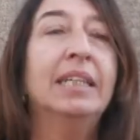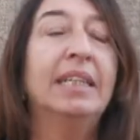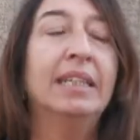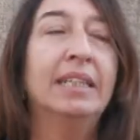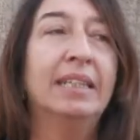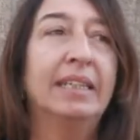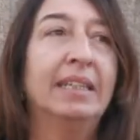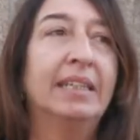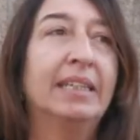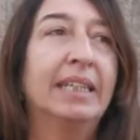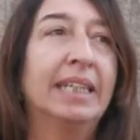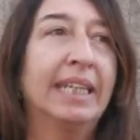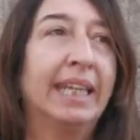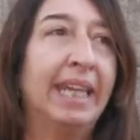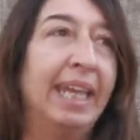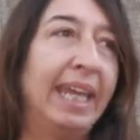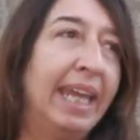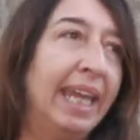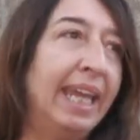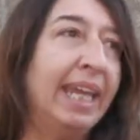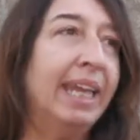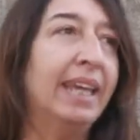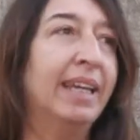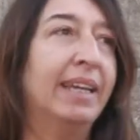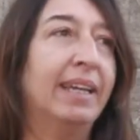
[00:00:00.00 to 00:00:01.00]
eh,
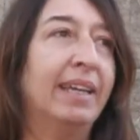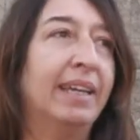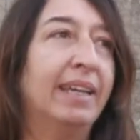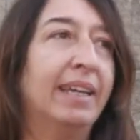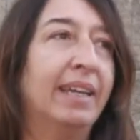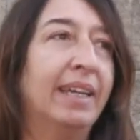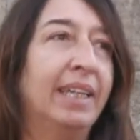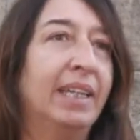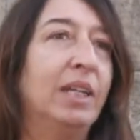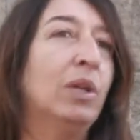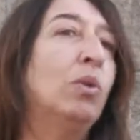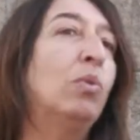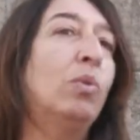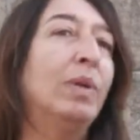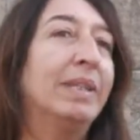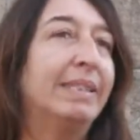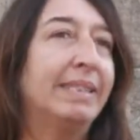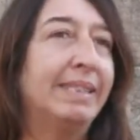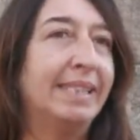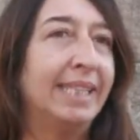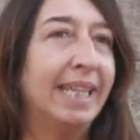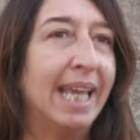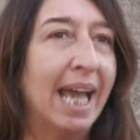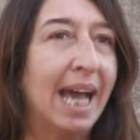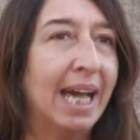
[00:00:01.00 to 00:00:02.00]
che eh, in
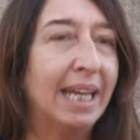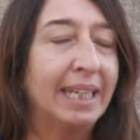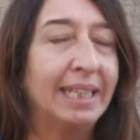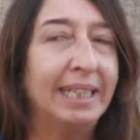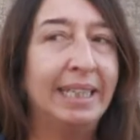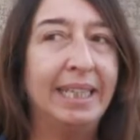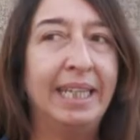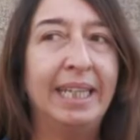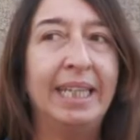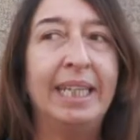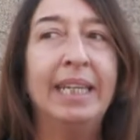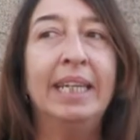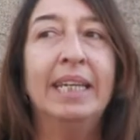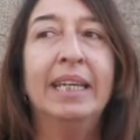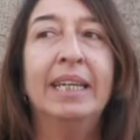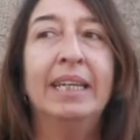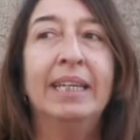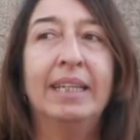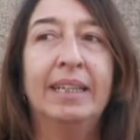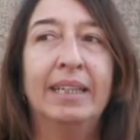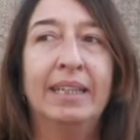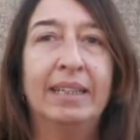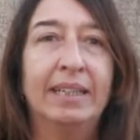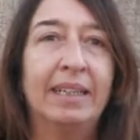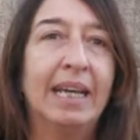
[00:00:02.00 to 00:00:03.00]
questi anni
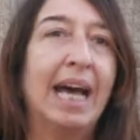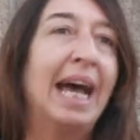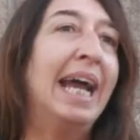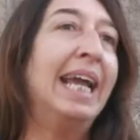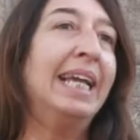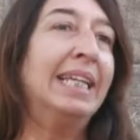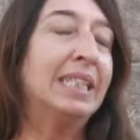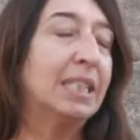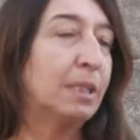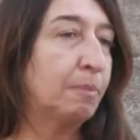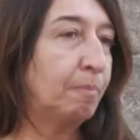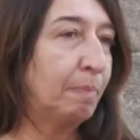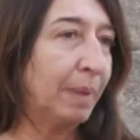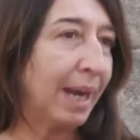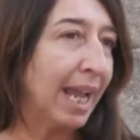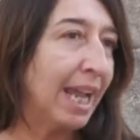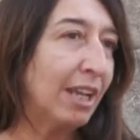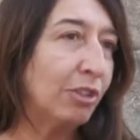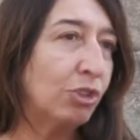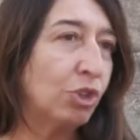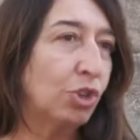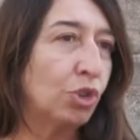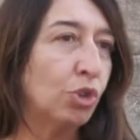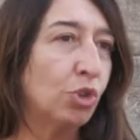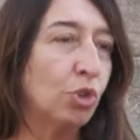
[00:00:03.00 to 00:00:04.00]
eh, ha
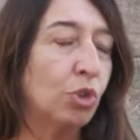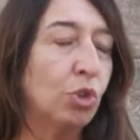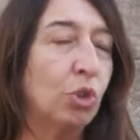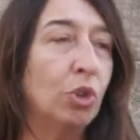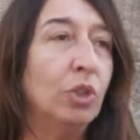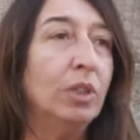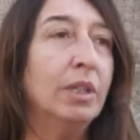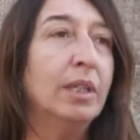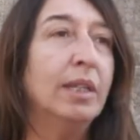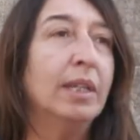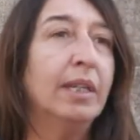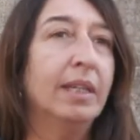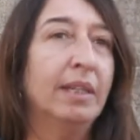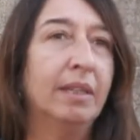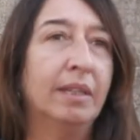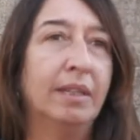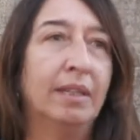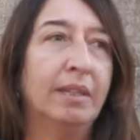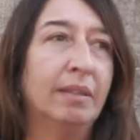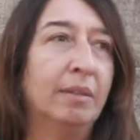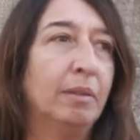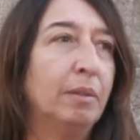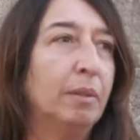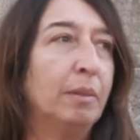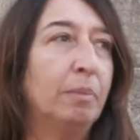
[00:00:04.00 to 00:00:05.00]
espresso
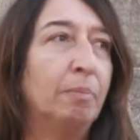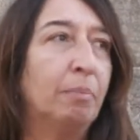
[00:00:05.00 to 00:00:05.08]
eh,